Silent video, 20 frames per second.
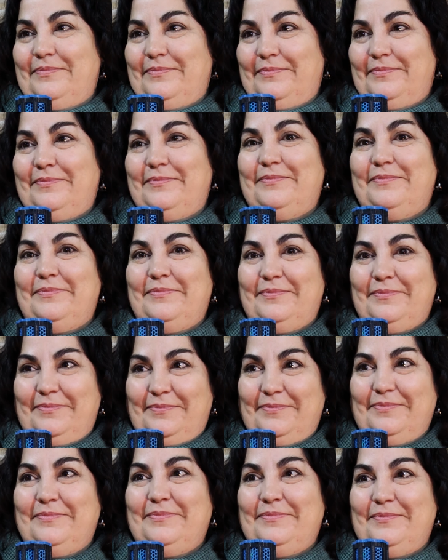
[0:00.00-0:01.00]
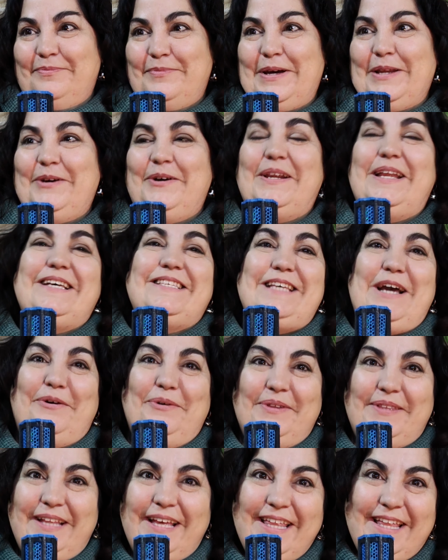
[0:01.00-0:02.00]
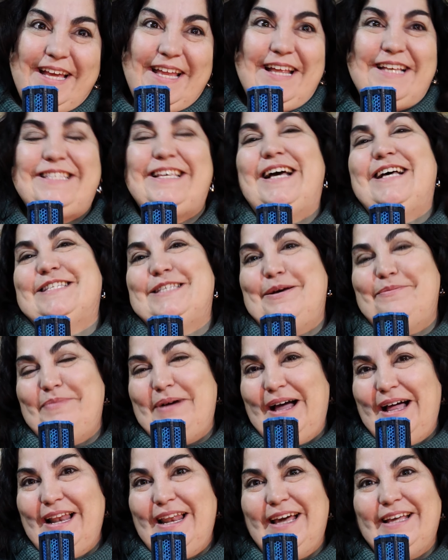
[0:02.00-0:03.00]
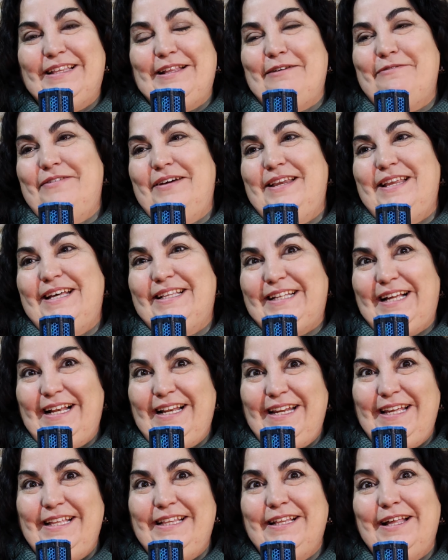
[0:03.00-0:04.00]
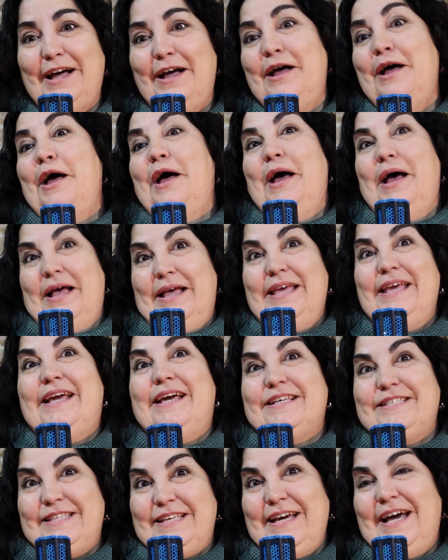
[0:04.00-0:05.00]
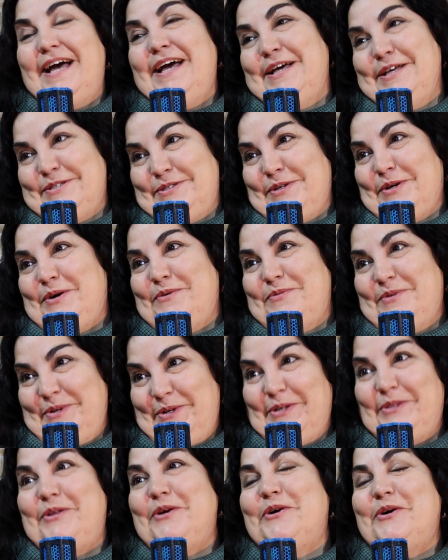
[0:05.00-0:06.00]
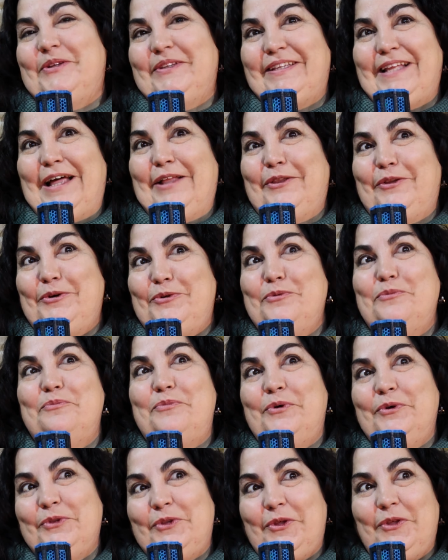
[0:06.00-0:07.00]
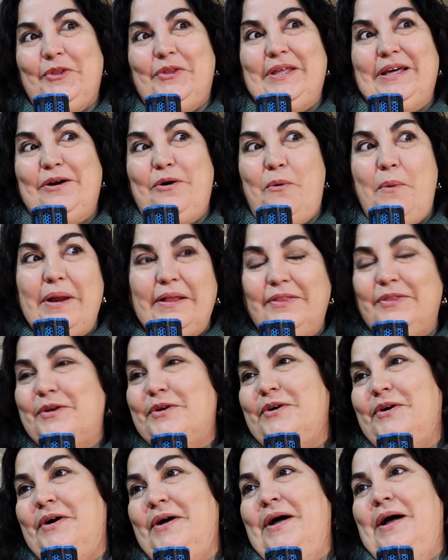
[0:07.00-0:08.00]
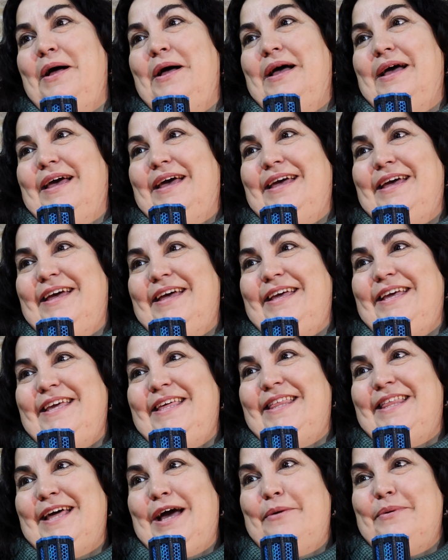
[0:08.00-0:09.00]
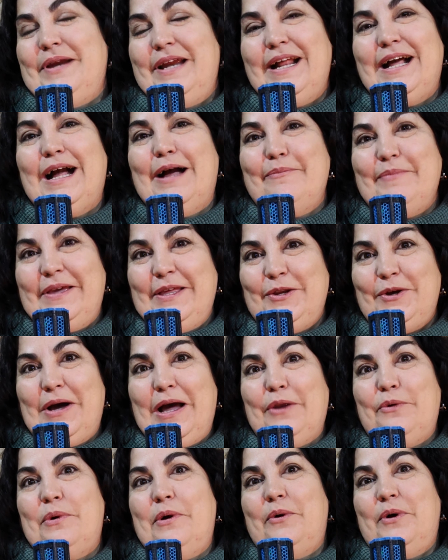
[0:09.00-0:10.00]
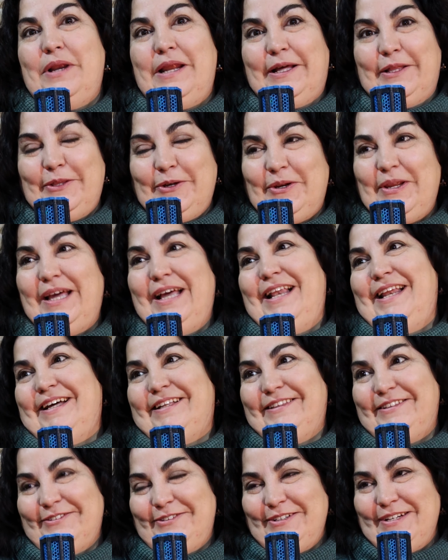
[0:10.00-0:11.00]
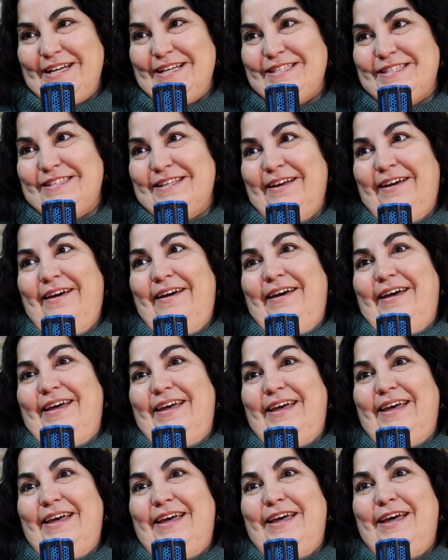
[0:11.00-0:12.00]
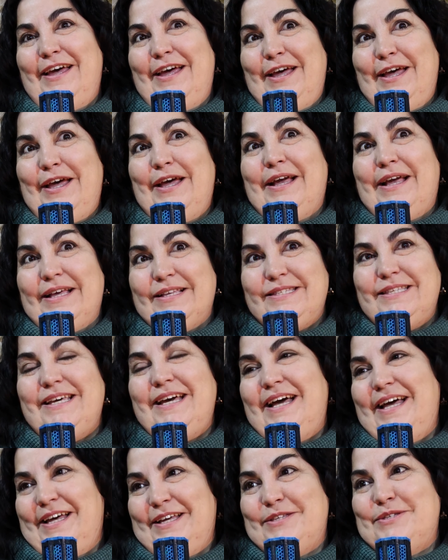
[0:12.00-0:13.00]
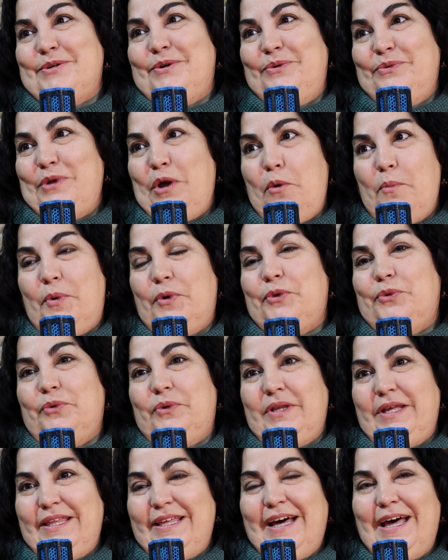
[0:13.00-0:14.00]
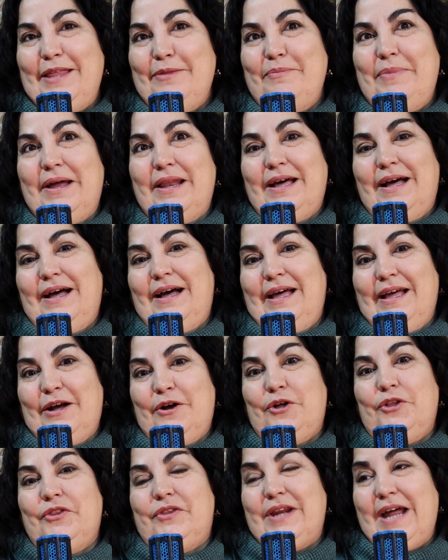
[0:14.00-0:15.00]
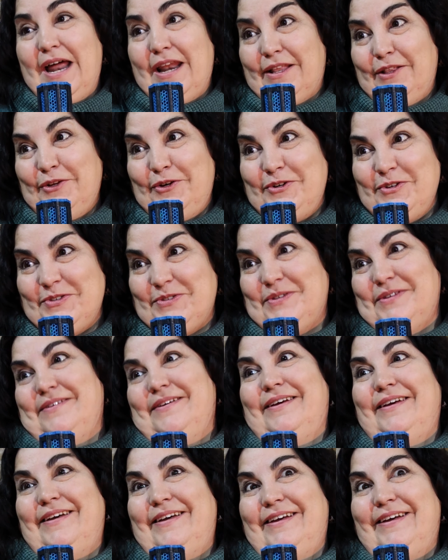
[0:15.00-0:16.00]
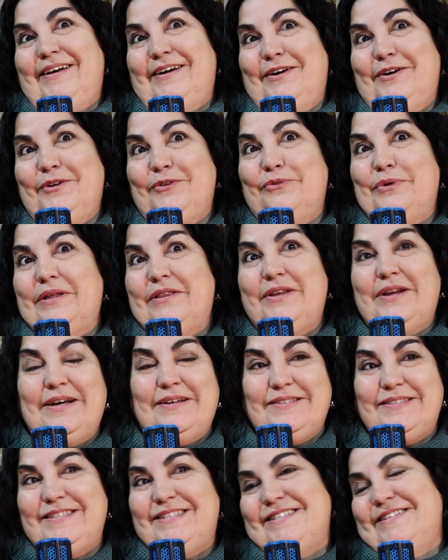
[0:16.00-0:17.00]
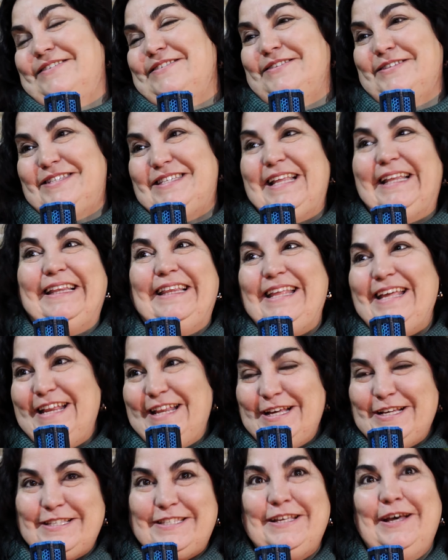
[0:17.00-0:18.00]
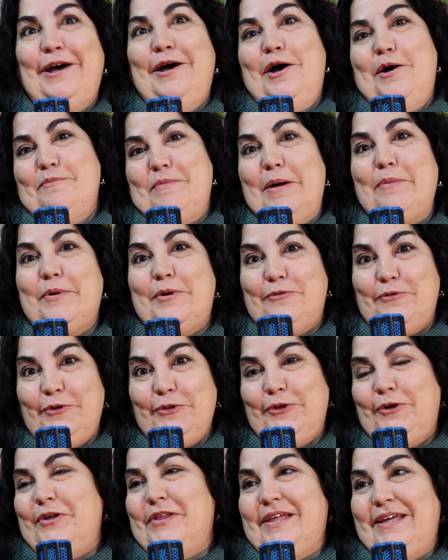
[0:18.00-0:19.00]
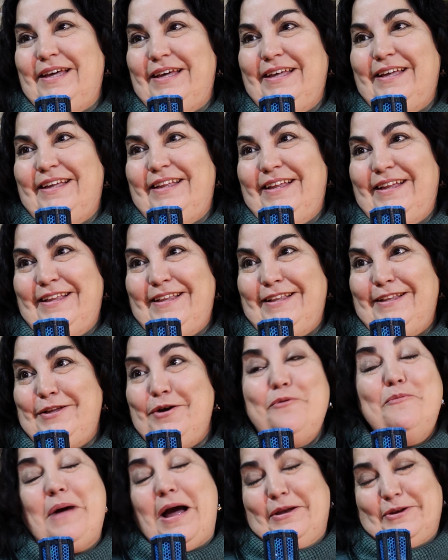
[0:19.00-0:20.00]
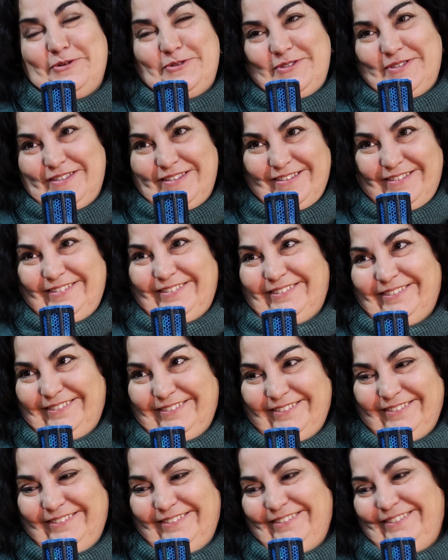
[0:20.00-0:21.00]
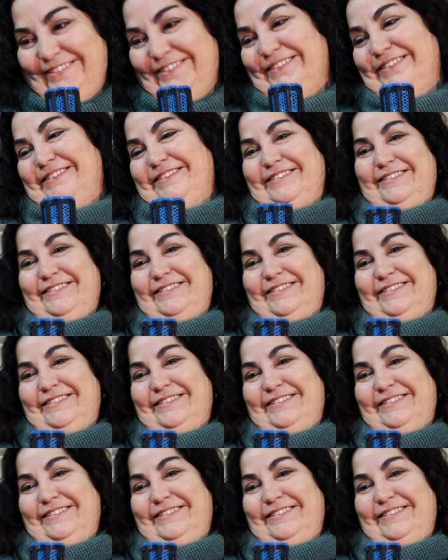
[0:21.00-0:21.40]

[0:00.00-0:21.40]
presencia aquí en la Bueno, gracias a ustedes, gracias a Zapala, esta feria tan linda, y que sea eso, como estoy contando, un punto de encuentro eh, y de abrir caminos a nuevos lectores y lectoras, eh, que sea eso, una oportunidad para encontrarnos eh, con nuestros sentires más profundos de humanos. Gracias.